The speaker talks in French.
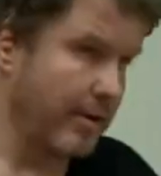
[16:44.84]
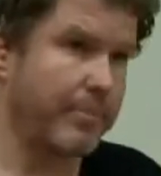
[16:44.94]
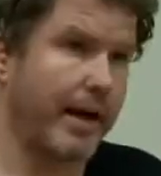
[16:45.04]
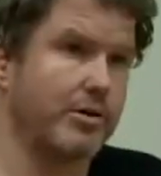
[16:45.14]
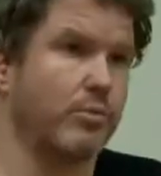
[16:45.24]

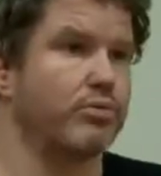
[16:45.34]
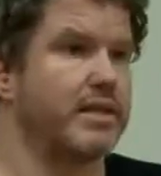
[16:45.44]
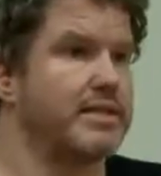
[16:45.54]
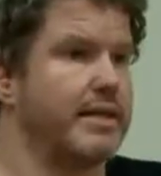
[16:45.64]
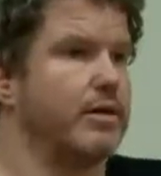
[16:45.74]
par exemple, pour
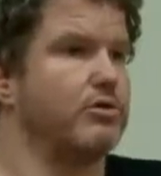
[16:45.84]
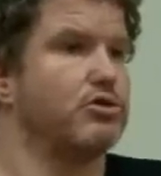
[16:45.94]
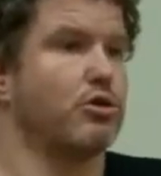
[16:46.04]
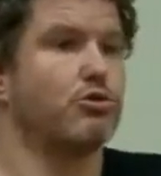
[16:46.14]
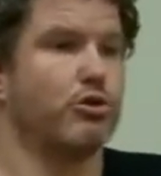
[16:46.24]
tester une
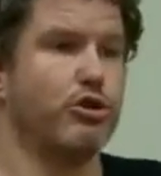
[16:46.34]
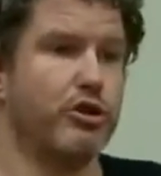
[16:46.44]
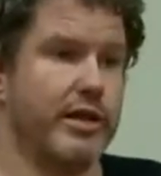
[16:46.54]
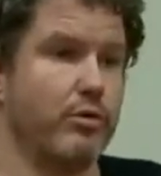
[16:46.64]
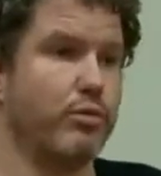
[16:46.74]
structure de
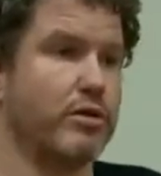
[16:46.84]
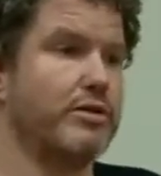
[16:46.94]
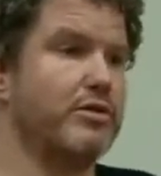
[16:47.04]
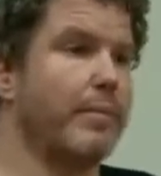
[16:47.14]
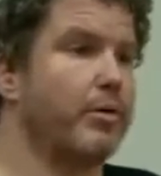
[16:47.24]
données ou pour
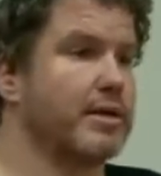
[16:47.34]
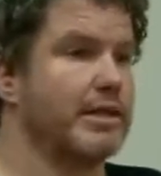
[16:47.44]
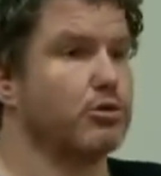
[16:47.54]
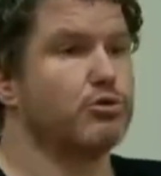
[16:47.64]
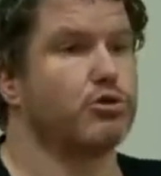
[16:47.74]
n'importe quelle
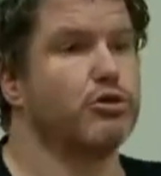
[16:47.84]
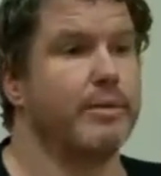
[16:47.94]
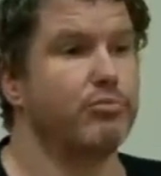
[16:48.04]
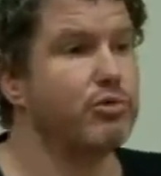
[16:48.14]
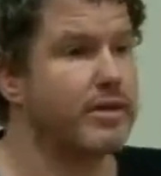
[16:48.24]
structure de
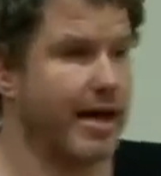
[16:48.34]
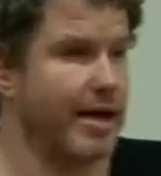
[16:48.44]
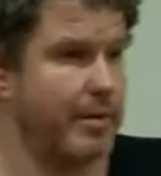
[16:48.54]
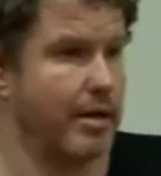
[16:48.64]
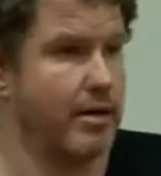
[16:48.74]
données
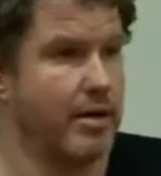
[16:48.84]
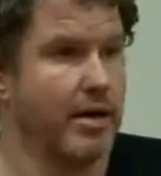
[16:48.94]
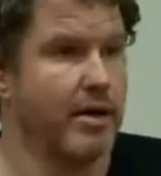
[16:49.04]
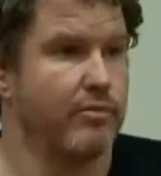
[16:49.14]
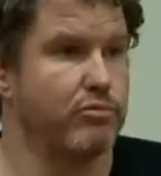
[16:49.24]
mutable,
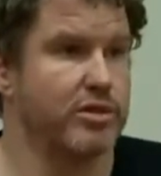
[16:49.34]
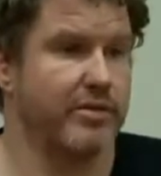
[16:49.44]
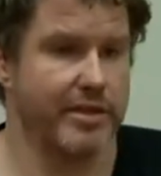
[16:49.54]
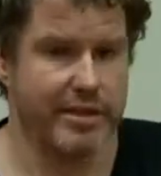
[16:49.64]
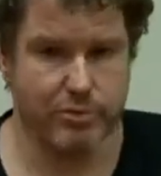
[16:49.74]
vous
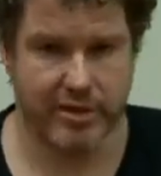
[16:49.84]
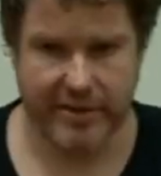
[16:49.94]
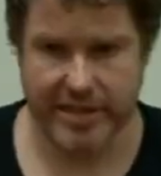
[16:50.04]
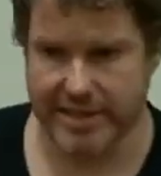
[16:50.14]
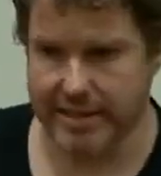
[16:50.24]
avez, vous
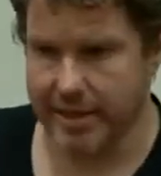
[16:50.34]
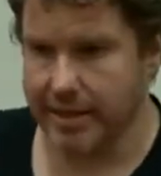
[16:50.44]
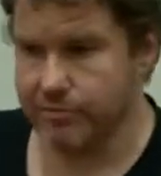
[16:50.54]
avez des états,